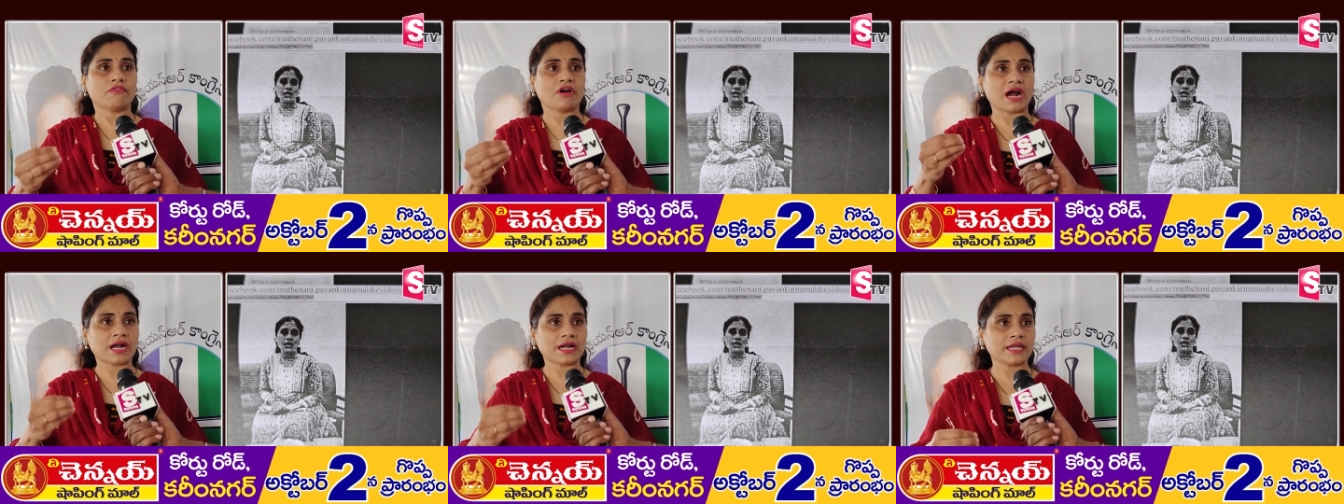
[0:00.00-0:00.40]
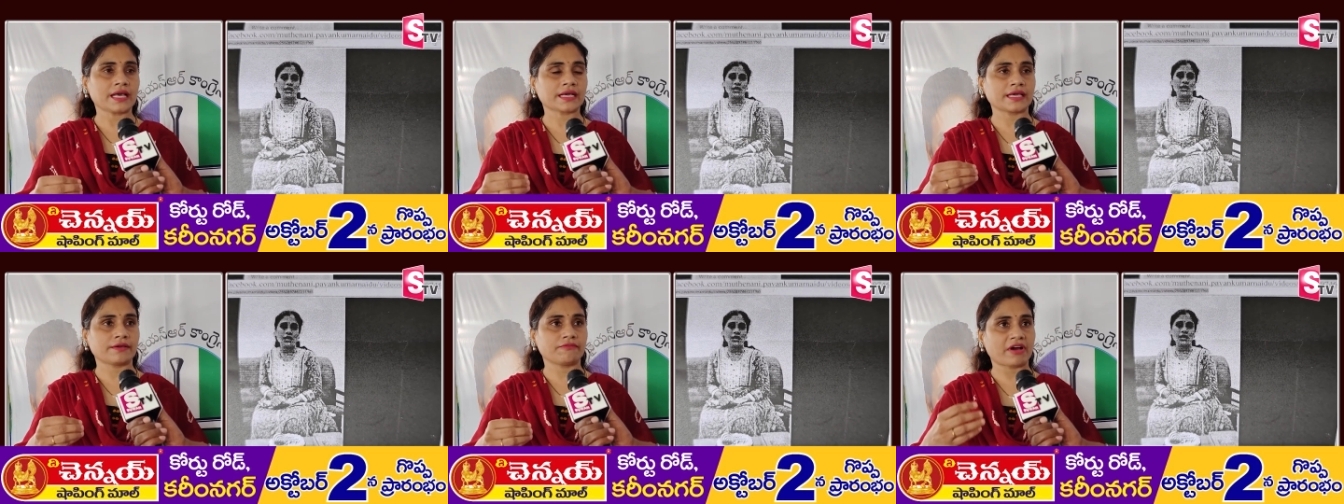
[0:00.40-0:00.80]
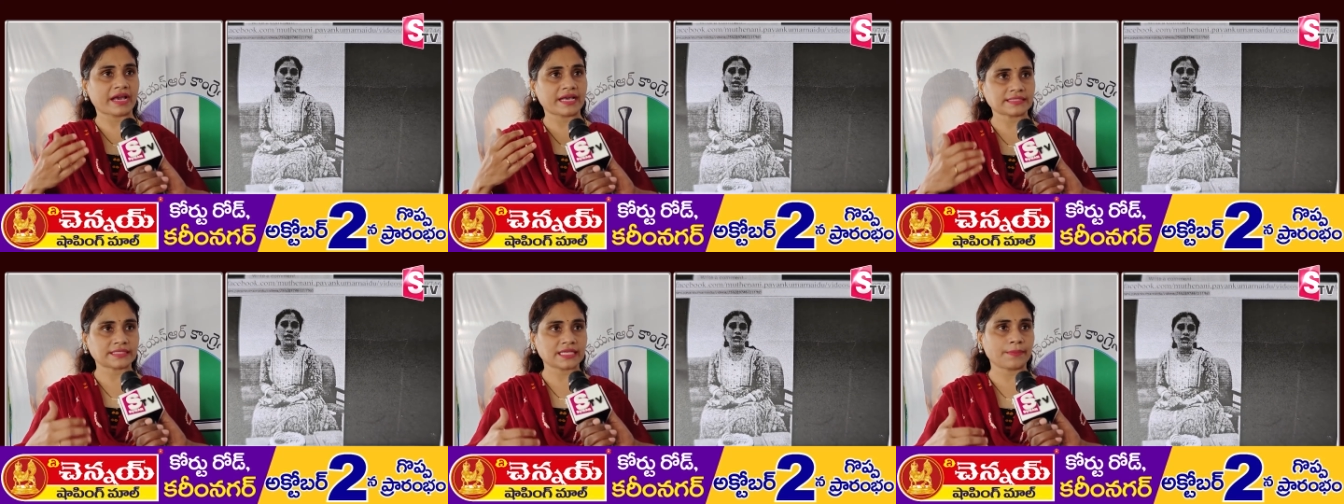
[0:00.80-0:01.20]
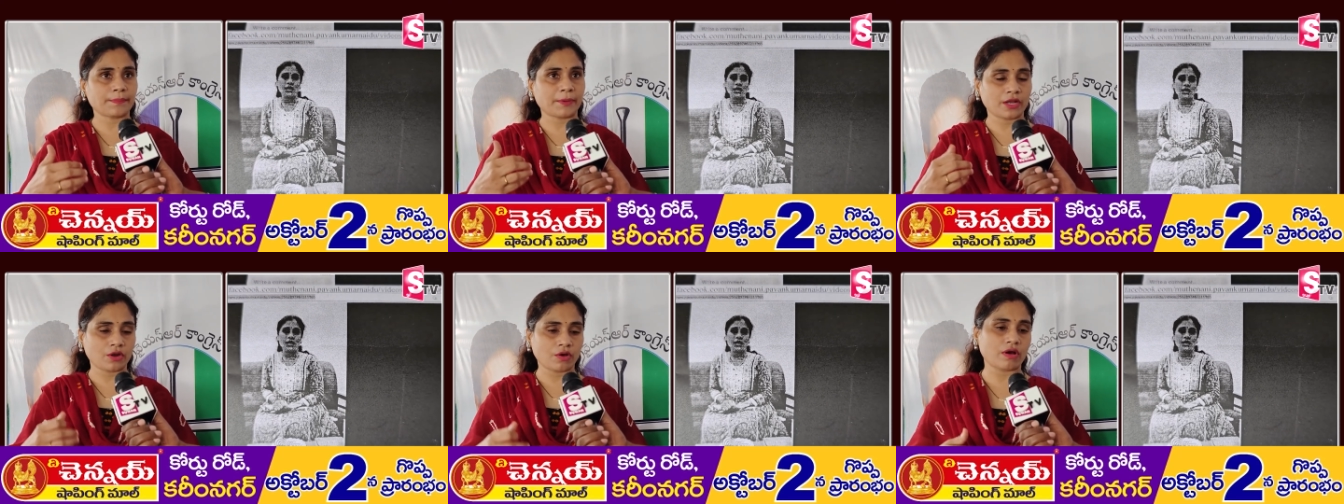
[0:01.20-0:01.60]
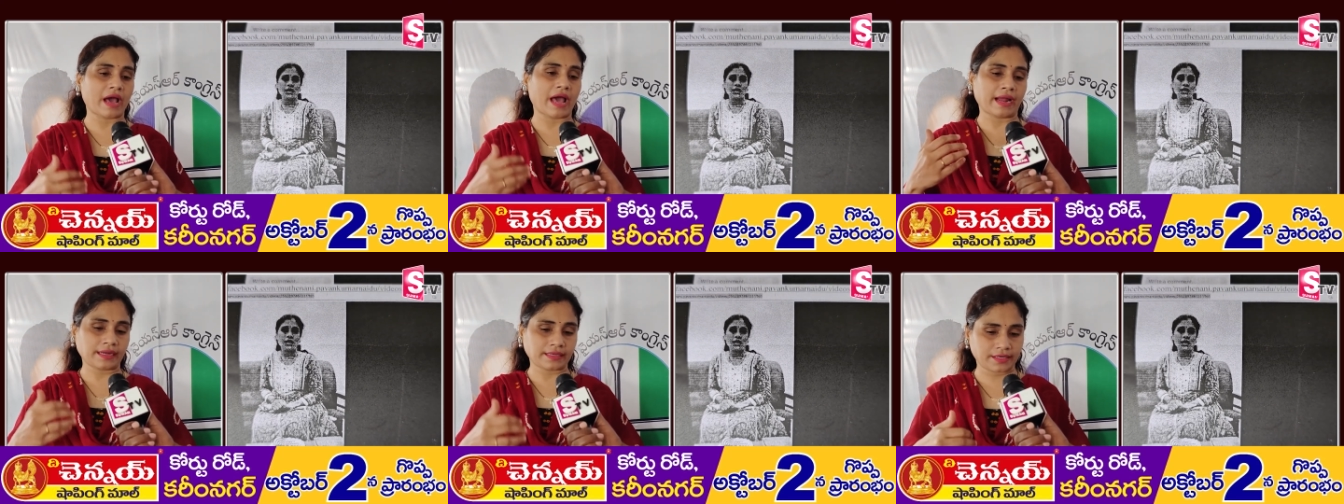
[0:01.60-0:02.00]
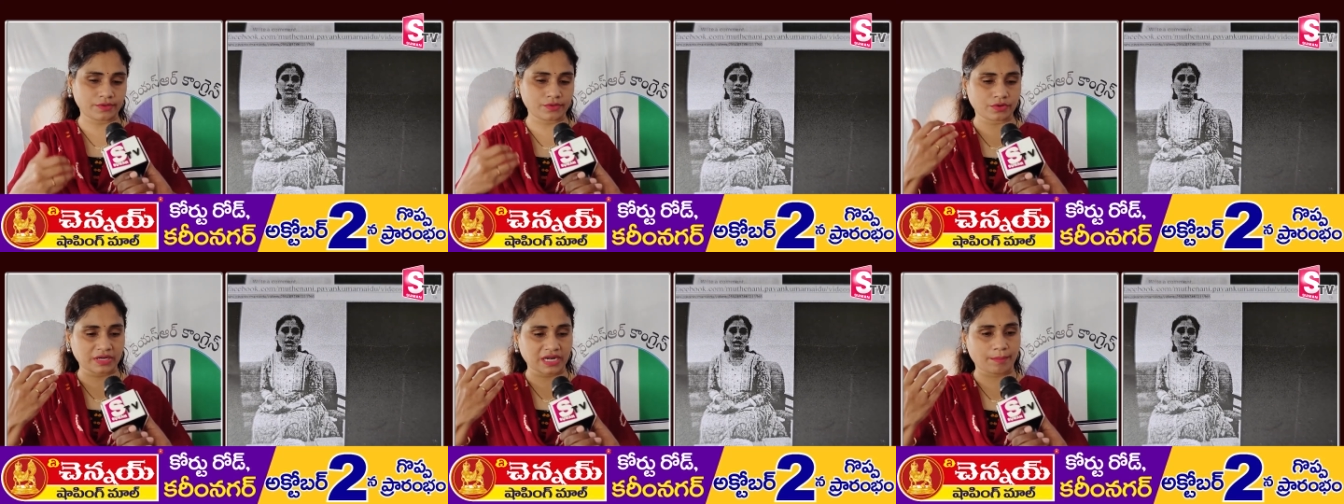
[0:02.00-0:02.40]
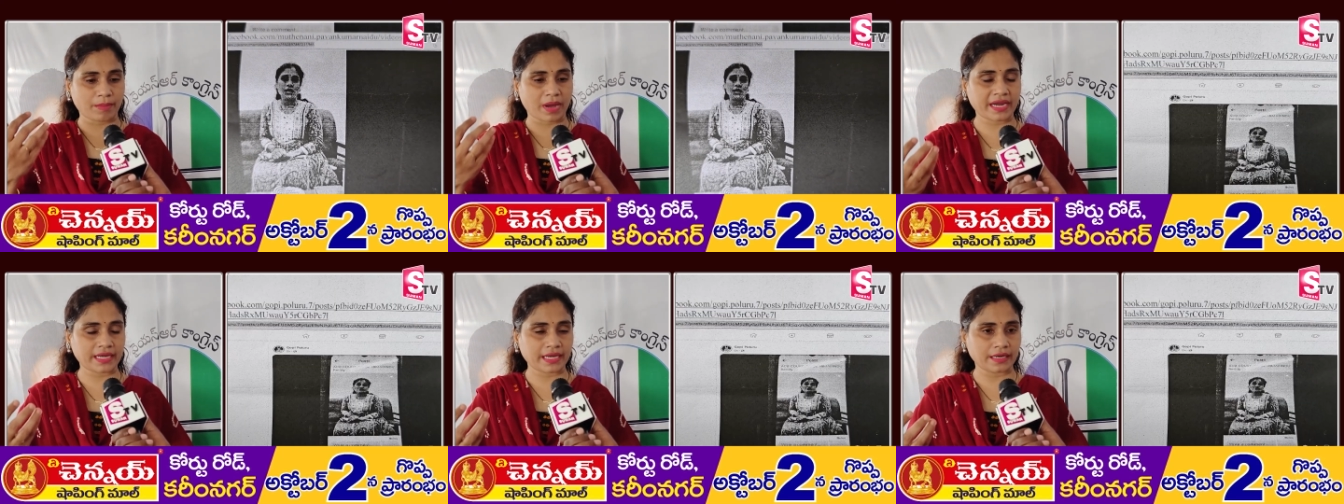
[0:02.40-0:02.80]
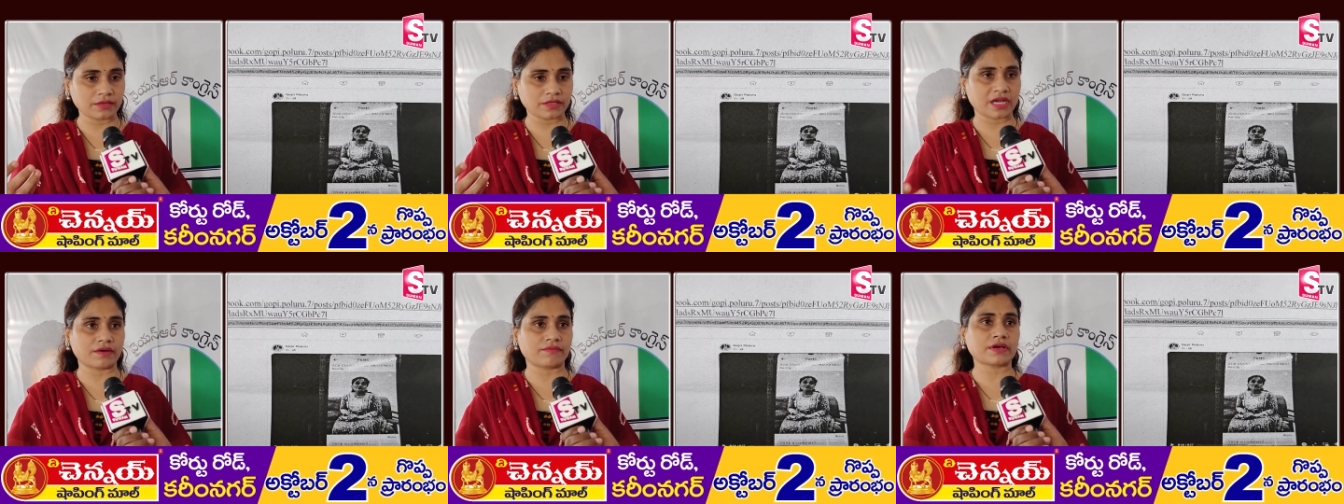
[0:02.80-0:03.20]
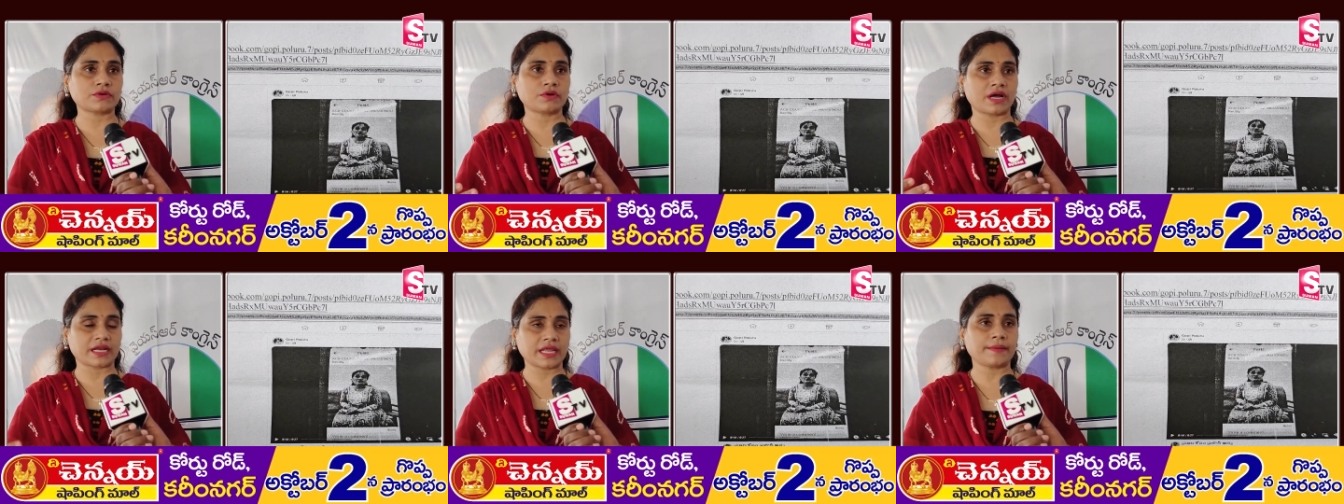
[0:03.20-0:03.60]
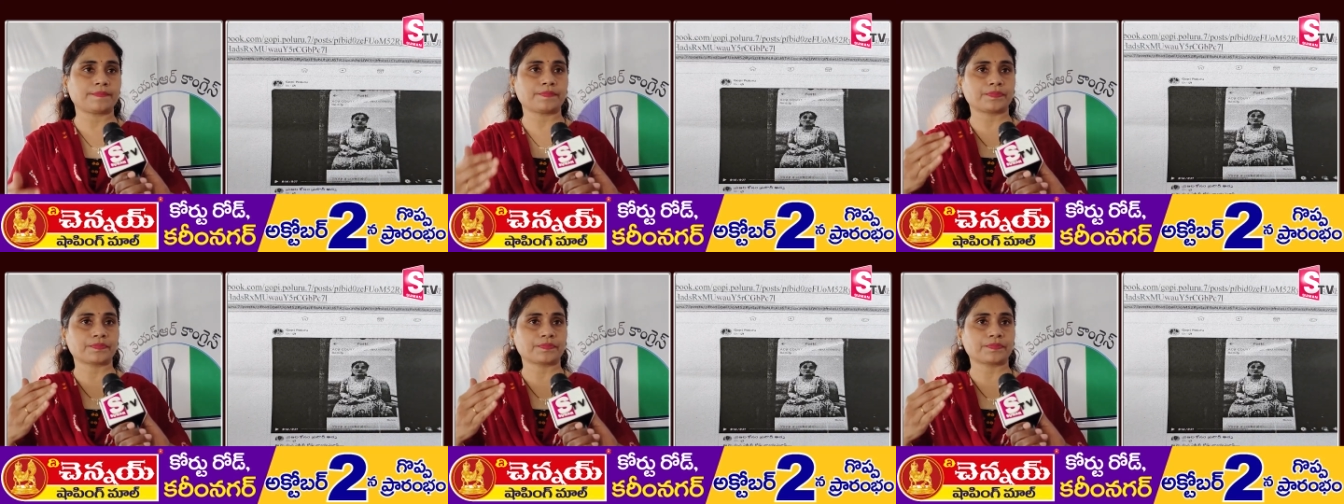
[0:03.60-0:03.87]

వాళ్ళకి వైసీపీలో యాక్టివ్గా ఉన్న మహిళలు ఎవరు అని